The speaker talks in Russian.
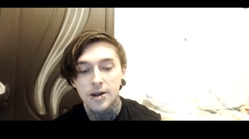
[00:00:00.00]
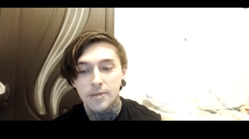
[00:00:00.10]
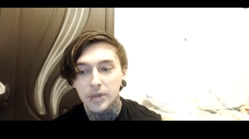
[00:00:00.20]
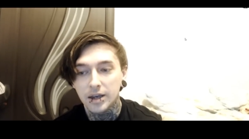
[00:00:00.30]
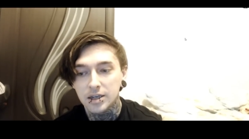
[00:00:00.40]

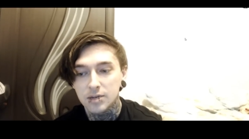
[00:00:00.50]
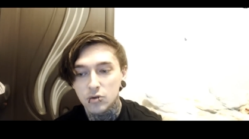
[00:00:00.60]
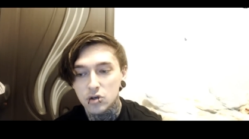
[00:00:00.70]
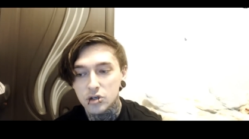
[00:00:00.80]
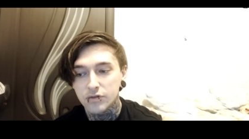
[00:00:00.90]
А есть
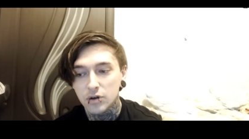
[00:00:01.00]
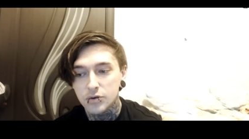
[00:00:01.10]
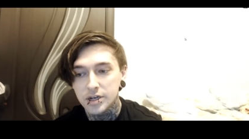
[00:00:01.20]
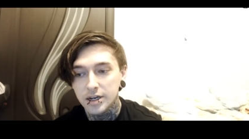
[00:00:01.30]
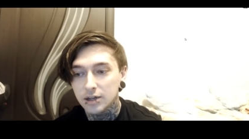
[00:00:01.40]
множество людей,
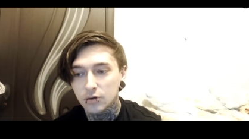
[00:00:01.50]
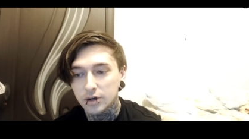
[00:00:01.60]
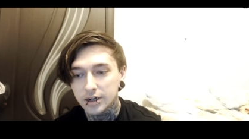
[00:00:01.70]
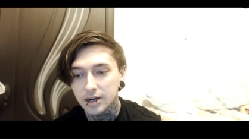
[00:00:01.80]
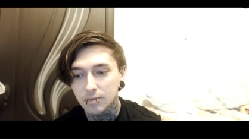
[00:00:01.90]
которые
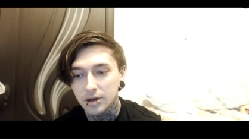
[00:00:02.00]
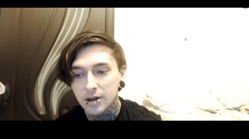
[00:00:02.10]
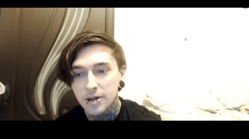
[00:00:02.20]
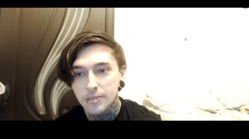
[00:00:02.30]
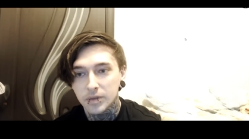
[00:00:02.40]
как бы,
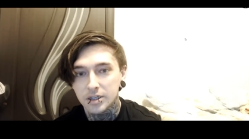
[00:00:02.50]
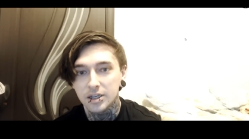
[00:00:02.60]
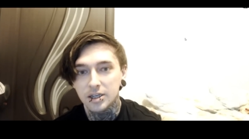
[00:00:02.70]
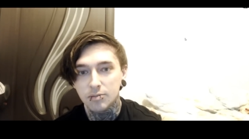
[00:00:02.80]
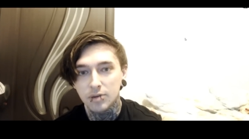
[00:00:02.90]
где они
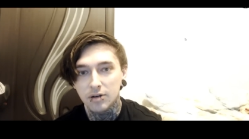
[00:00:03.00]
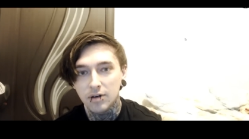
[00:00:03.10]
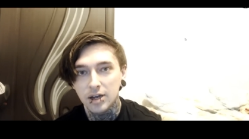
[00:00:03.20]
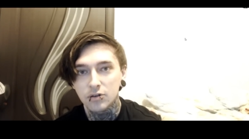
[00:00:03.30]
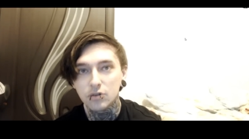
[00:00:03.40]

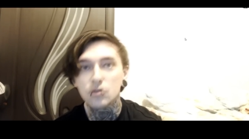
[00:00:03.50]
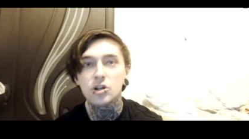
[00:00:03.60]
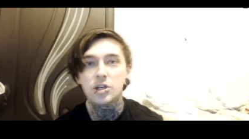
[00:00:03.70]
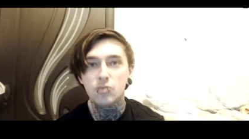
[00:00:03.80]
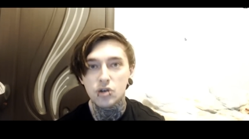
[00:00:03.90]
появляются, тот же
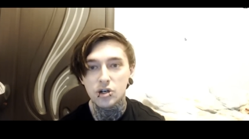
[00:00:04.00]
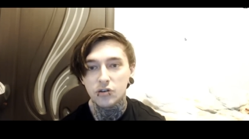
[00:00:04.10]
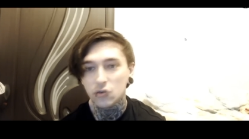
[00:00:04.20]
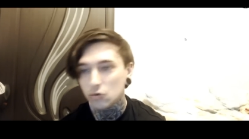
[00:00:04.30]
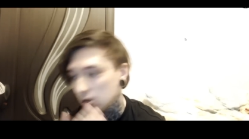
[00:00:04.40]
ебучий
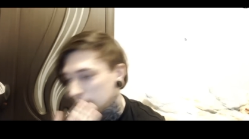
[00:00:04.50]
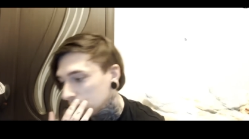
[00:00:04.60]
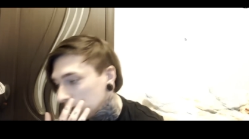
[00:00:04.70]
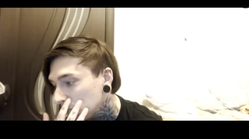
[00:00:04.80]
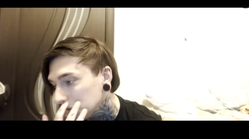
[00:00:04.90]
Соболев, куда
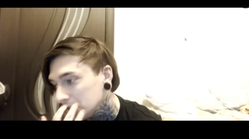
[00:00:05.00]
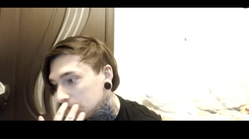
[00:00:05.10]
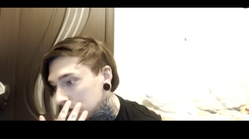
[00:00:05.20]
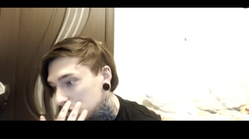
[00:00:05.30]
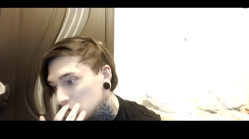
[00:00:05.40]
бы он ни
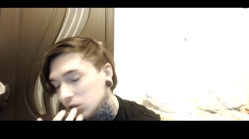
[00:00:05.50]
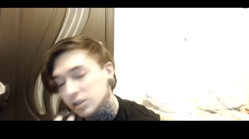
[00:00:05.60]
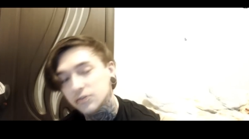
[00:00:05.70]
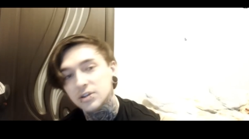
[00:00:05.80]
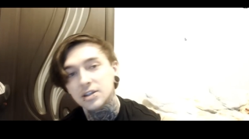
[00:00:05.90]
пришел, это
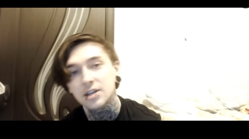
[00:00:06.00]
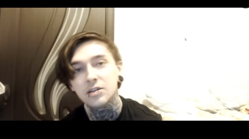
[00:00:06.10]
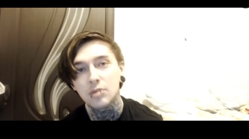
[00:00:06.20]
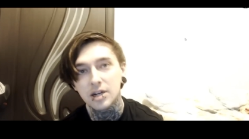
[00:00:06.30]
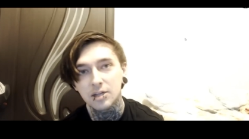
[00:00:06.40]
всегда
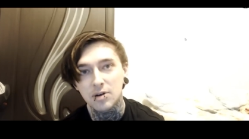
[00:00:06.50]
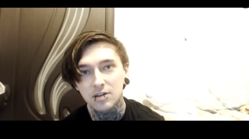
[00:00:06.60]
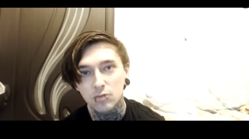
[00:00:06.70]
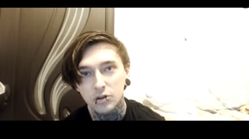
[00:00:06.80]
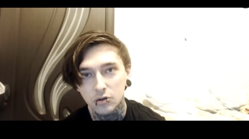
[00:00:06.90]
собирает
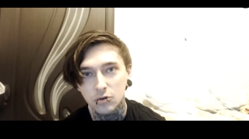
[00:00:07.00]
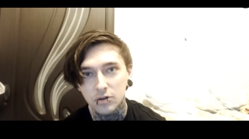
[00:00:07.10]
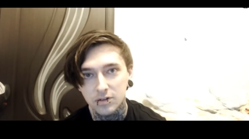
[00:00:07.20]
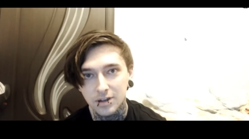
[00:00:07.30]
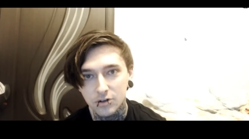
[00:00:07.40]
просмотры, только
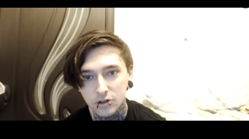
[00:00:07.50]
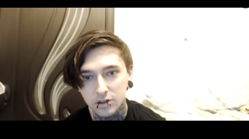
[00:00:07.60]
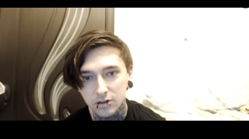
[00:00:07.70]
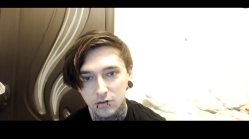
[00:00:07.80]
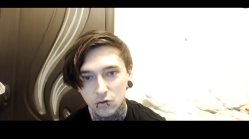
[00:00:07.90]
из-за того, что это
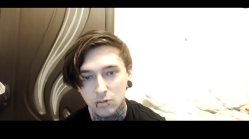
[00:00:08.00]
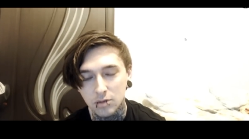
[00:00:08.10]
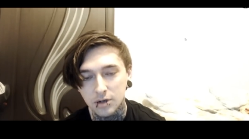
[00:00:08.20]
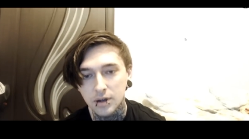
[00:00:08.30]
Соболев.